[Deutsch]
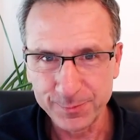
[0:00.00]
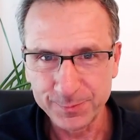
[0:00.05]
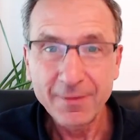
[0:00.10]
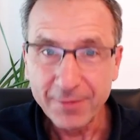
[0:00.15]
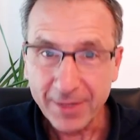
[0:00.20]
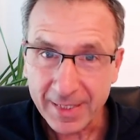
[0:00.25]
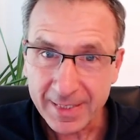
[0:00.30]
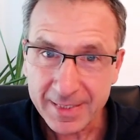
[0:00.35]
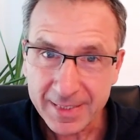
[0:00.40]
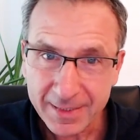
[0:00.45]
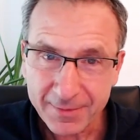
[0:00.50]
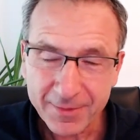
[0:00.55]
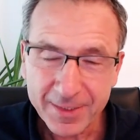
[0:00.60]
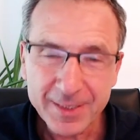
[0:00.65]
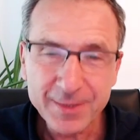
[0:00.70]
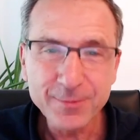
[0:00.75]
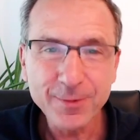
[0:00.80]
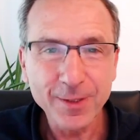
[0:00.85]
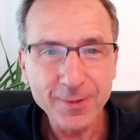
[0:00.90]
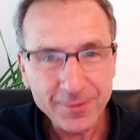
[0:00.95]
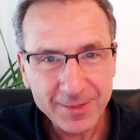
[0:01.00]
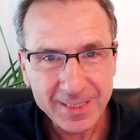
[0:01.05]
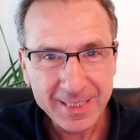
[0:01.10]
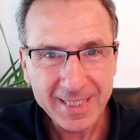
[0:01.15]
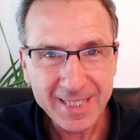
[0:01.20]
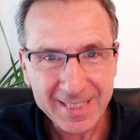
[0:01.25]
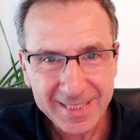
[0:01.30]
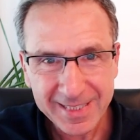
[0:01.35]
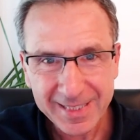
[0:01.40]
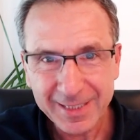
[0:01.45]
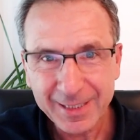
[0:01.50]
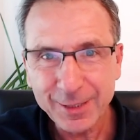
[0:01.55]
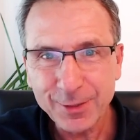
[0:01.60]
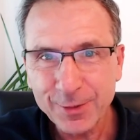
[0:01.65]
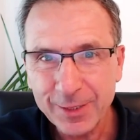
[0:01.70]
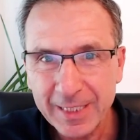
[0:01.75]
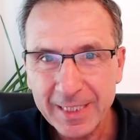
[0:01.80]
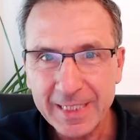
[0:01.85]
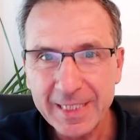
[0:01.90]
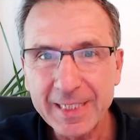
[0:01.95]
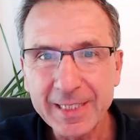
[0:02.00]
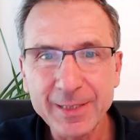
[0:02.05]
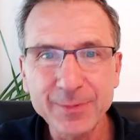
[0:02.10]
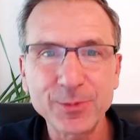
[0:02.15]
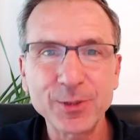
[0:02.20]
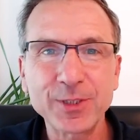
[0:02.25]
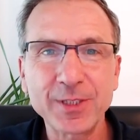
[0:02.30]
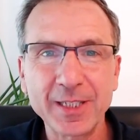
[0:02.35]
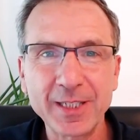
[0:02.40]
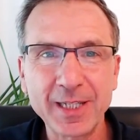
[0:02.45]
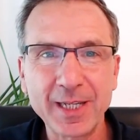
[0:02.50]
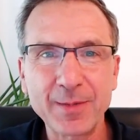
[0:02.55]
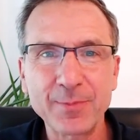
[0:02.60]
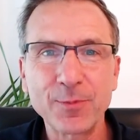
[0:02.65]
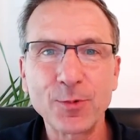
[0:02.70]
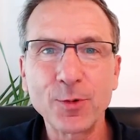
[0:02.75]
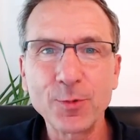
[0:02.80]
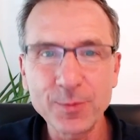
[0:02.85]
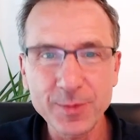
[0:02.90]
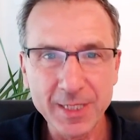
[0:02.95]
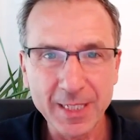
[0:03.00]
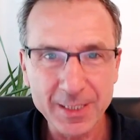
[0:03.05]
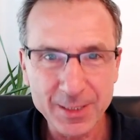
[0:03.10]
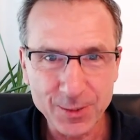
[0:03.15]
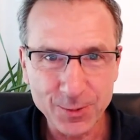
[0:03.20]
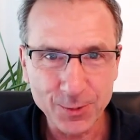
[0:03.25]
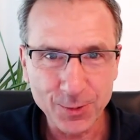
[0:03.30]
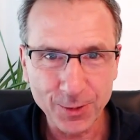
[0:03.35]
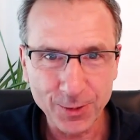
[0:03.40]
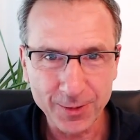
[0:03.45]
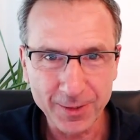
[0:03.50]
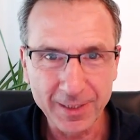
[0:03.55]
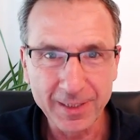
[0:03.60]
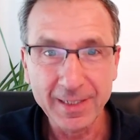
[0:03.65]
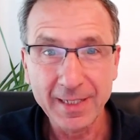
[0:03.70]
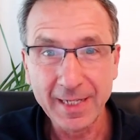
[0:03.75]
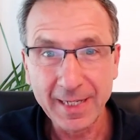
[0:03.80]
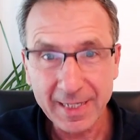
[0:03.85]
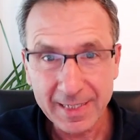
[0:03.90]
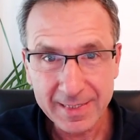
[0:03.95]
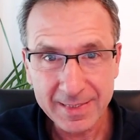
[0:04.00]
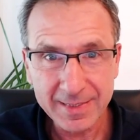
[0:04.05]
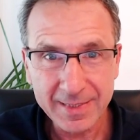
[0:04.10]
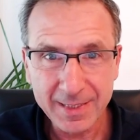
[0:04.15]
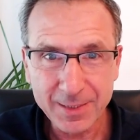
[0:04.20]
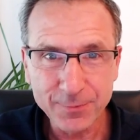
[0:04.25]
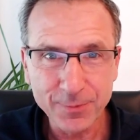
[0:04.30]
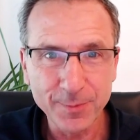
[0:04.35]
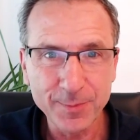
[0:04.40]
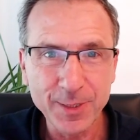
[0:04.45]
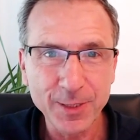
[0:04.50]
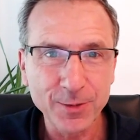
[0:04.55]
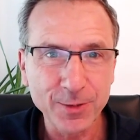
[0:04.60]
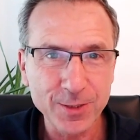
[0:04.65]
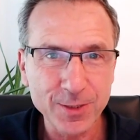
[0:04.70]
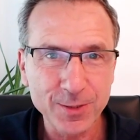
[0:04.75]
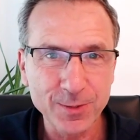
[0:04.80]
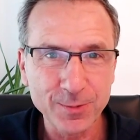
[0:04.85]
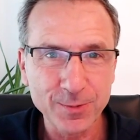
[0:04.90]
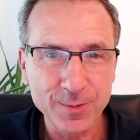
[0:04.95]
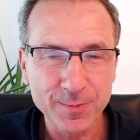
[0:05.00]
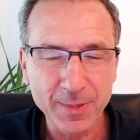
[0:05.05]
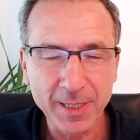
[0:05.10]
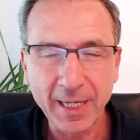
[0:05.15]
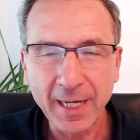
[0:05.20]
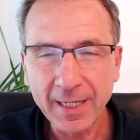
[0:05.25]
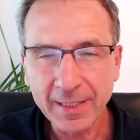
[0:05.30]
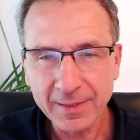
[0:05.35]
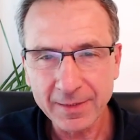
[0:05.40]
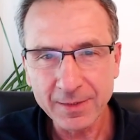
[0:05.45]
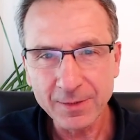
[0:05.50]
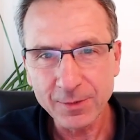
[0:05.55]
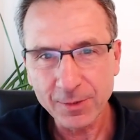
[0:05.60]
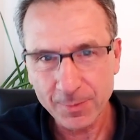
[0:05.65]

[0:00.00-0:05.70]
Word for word: Wenn Sie wissen wollen, wie Sie das genau in Ihrem Unternehmen umsetzen können, lassen Sie sich von mir kostenlos beraten.